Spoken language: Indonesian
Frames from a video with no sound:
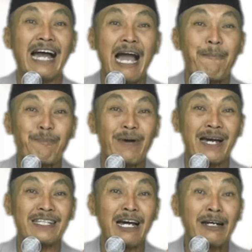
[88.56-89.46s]

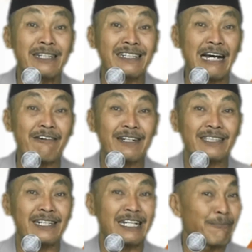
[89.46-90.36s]
Apa yang
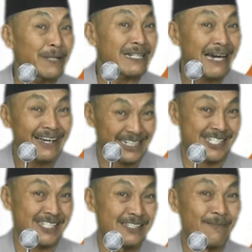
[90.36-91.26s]
dikhawatirkan
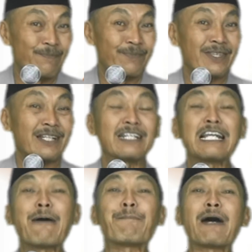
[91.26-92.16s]
PKS?
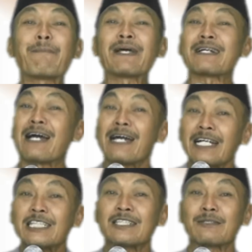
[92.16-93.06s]
Kenapa
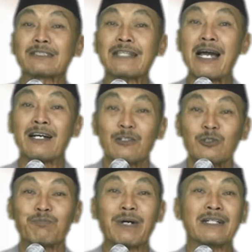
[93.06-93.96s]
PKS
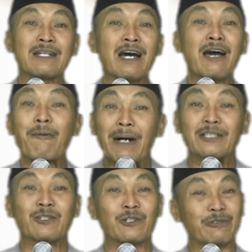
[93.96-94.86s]
takut pada
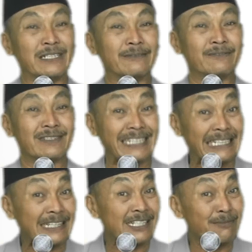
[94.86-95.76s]
Pak Jokowi?
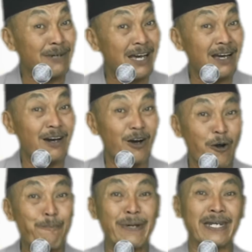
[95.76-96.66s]
Kita simak
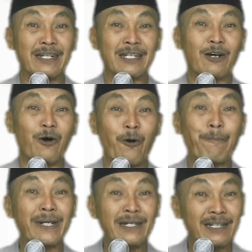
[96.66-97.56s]
Om Ben,
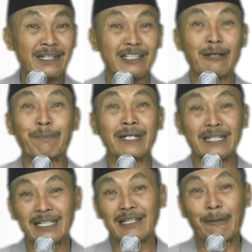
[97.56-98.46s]
opini dan
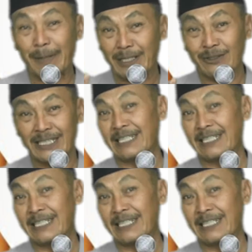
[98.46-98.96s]
Beni berikut